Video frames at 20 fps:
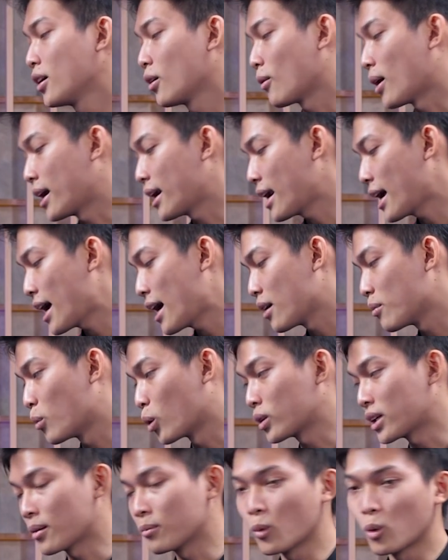Ngoài ra
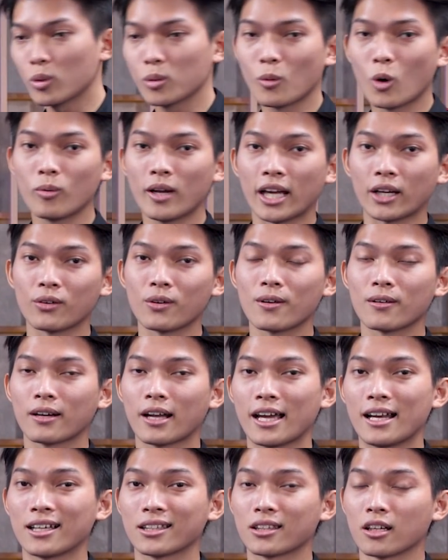144 Hz của con
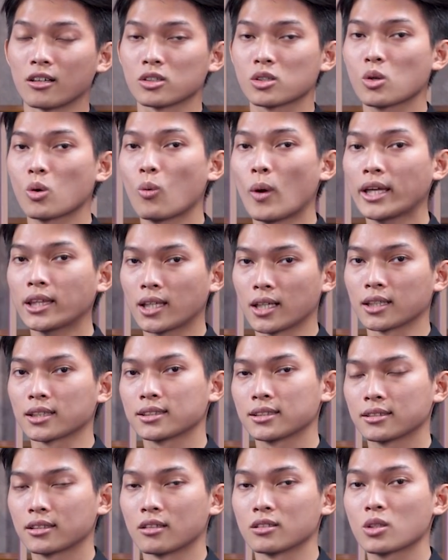này là tần số quét
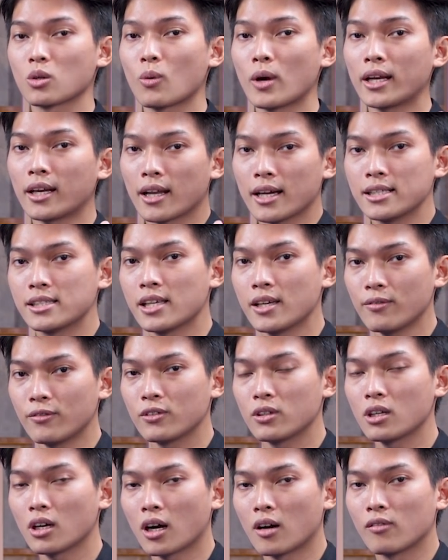thực, tần số quét native
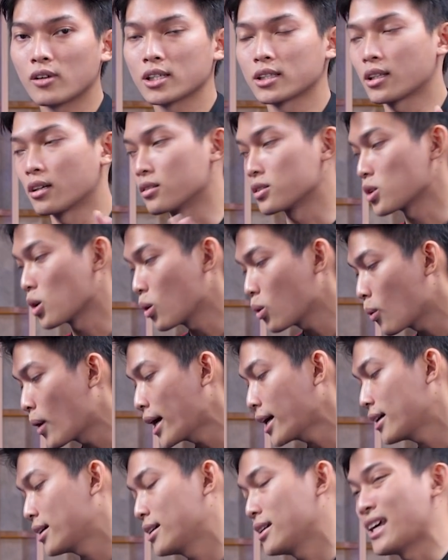chứ không phải là tần số
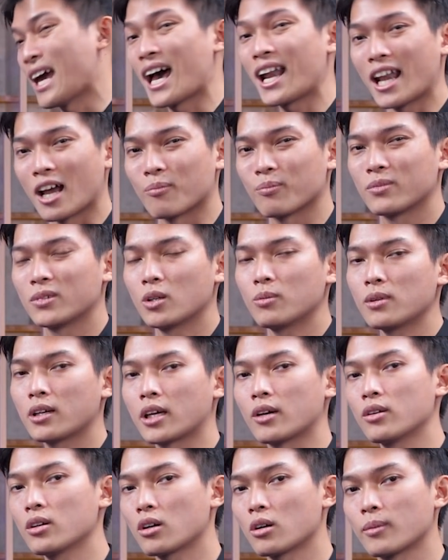quét giả lập giống như
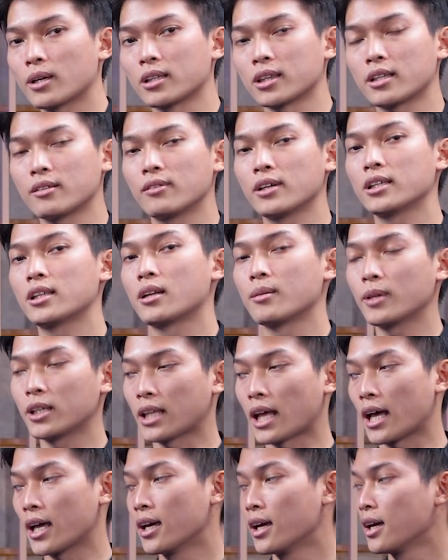kiểu như công màn hình TV thời điểm hiện
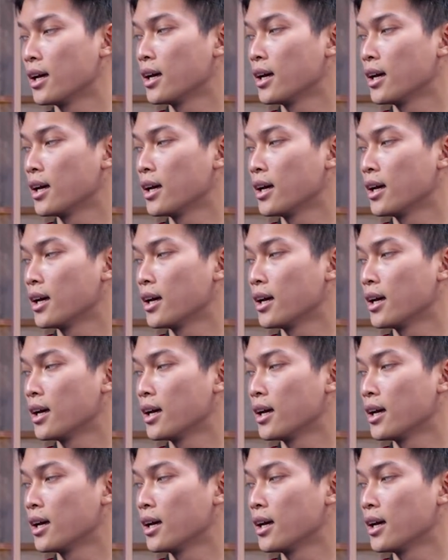tại.